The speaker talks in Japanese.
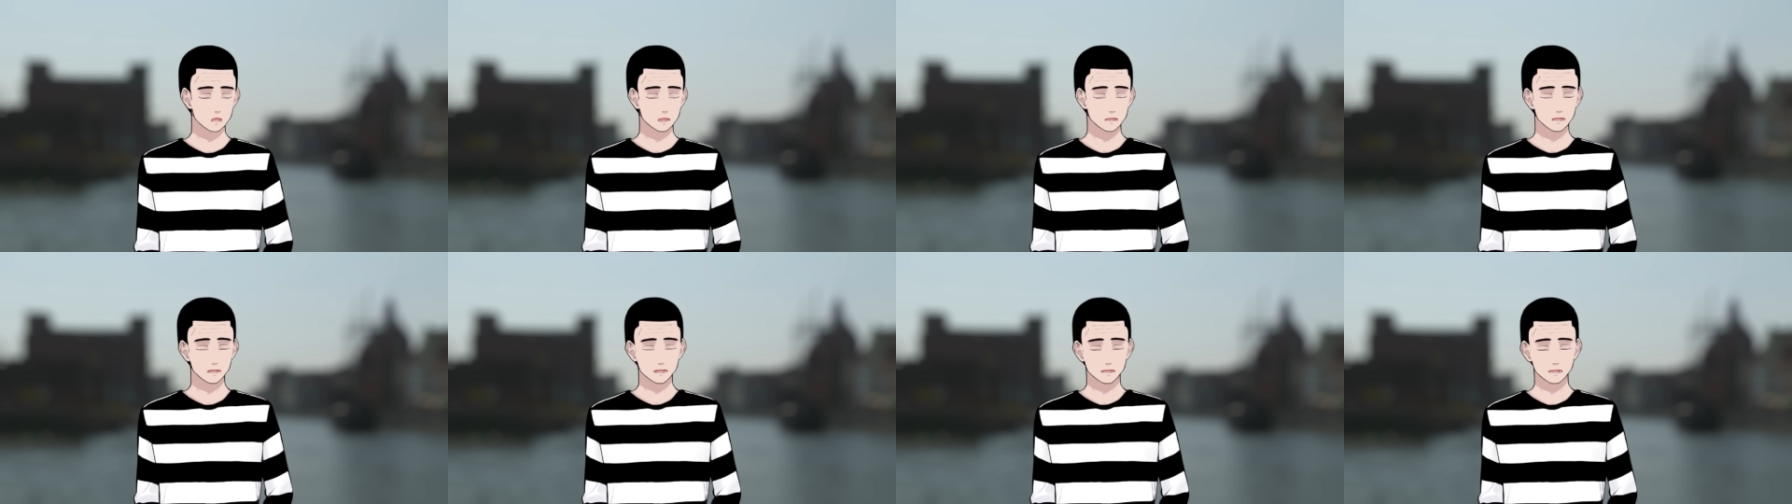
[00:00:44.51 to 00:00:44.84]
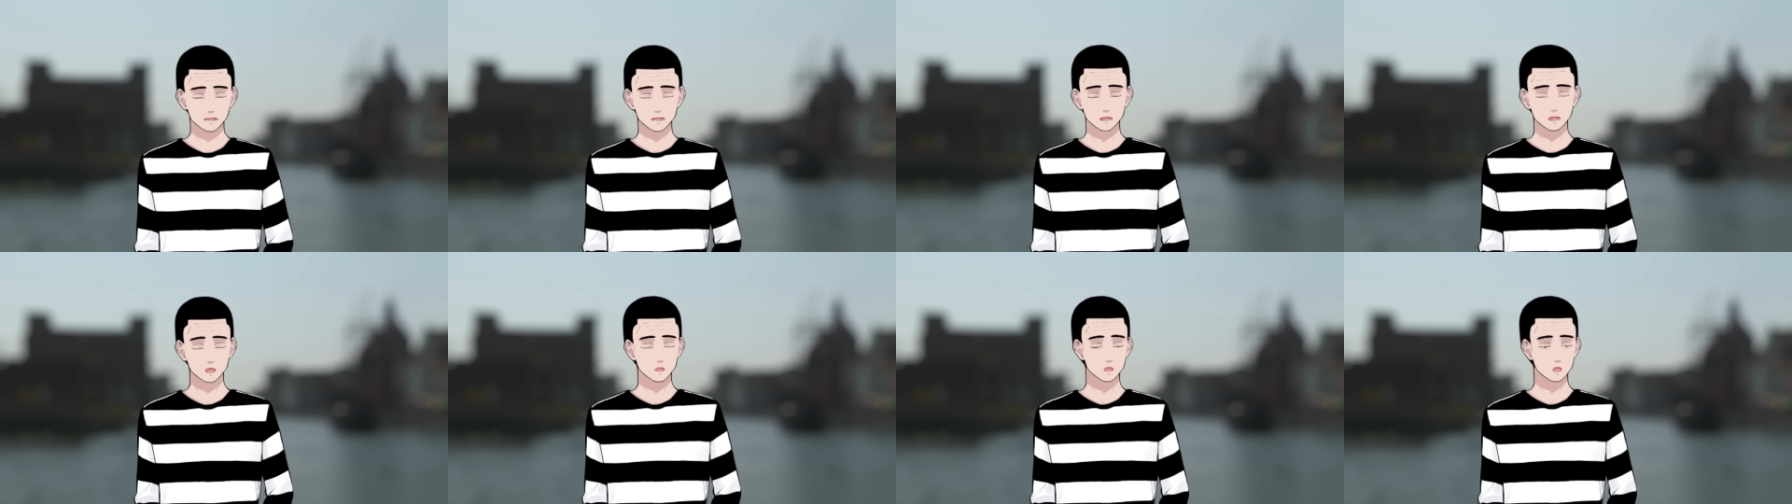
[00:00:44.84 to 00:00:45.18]
夜
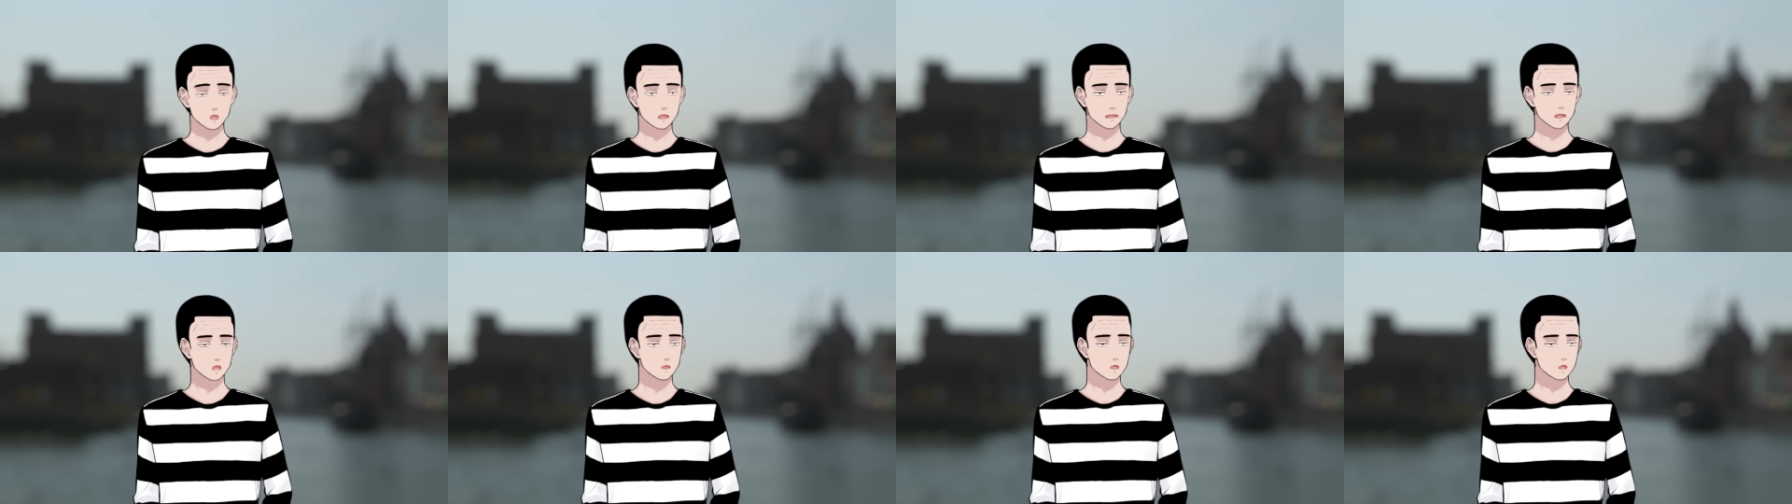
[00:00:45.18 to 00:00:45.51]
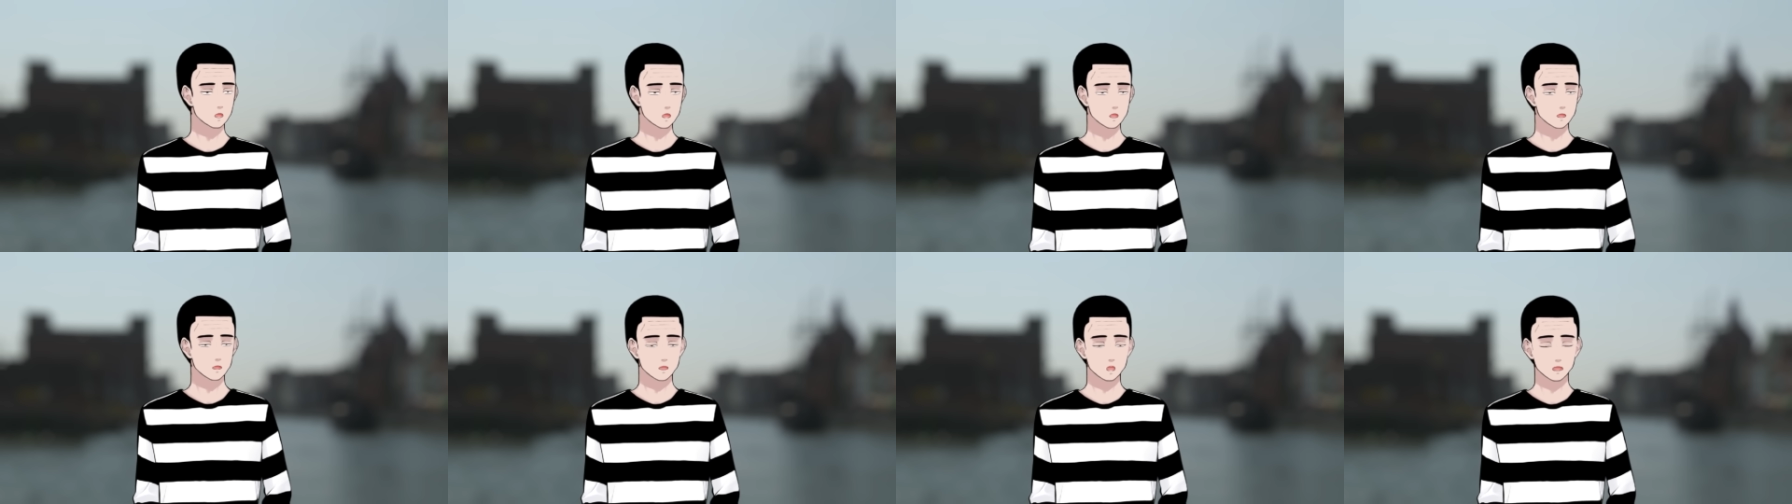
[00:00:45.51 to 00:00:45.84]
の10時
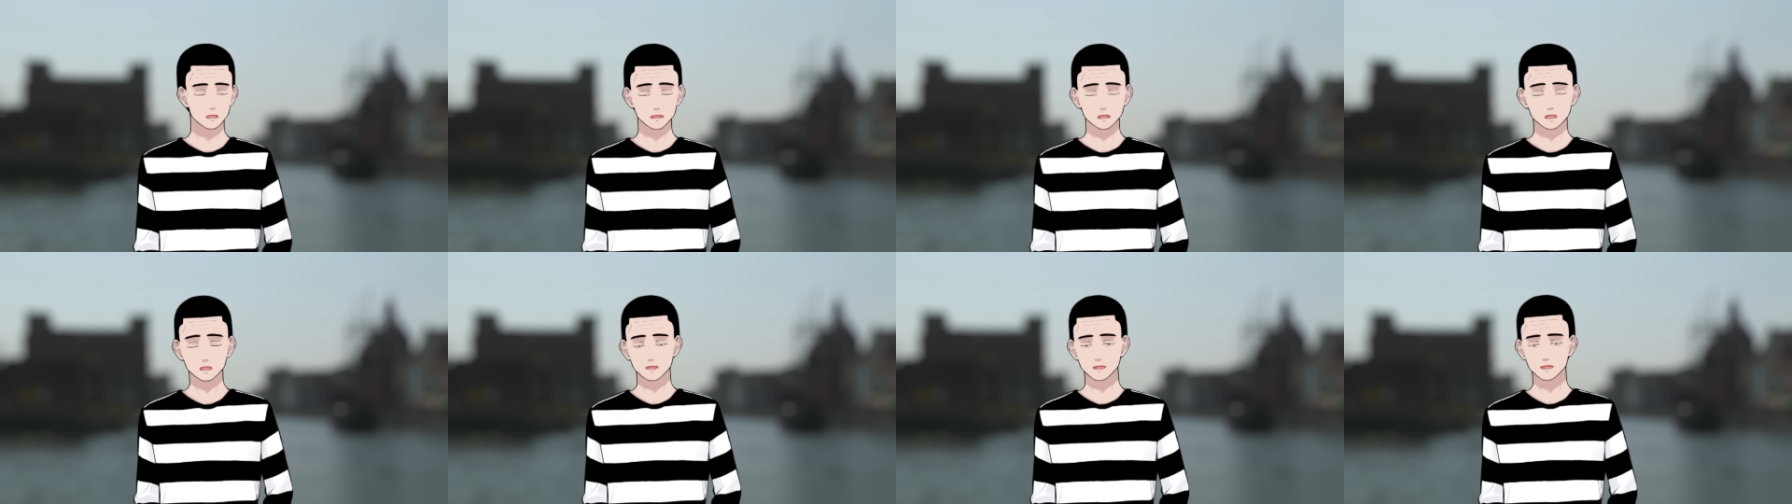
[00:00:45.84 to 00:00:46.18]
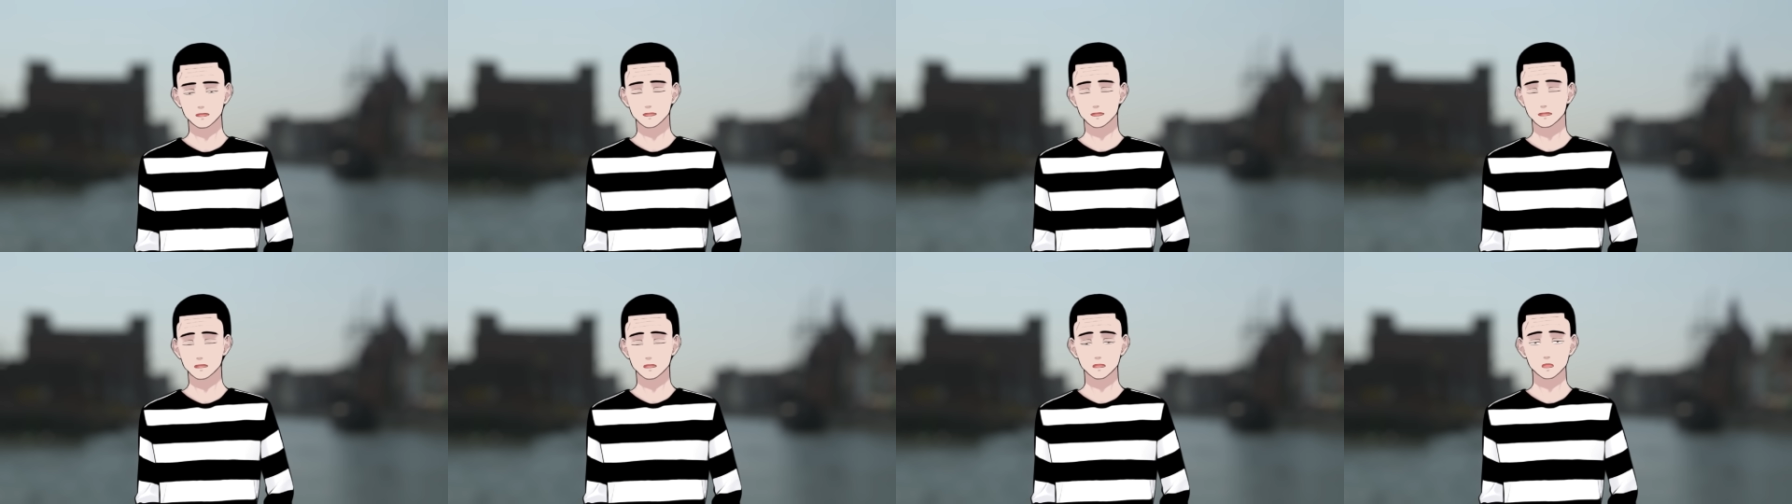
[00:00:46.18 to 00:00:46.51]
頃事件で
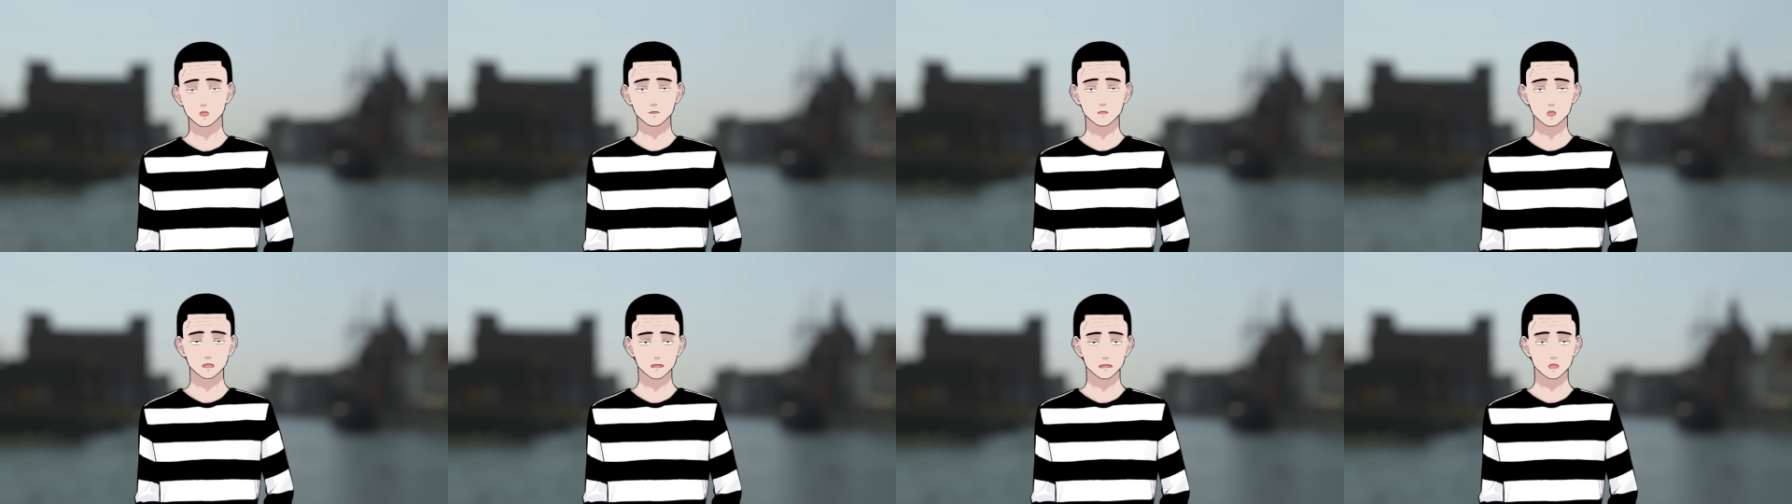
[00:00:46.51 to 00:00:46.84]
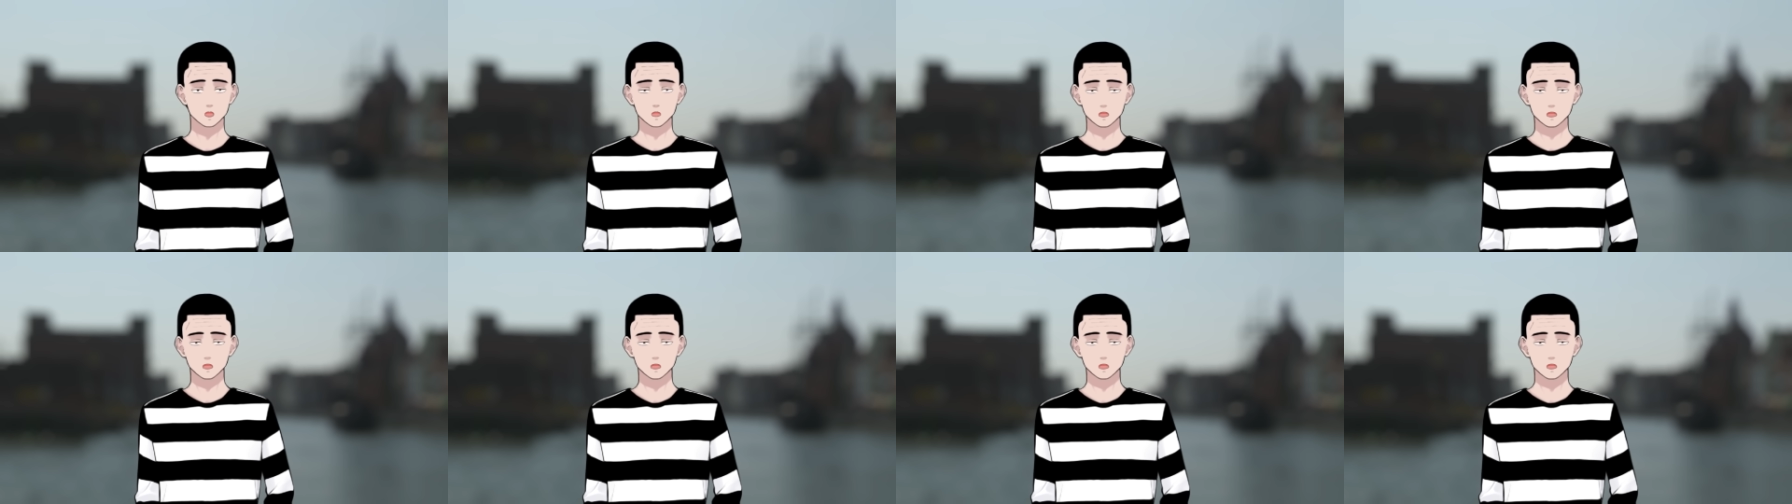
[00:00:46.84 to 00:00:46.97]
すねが起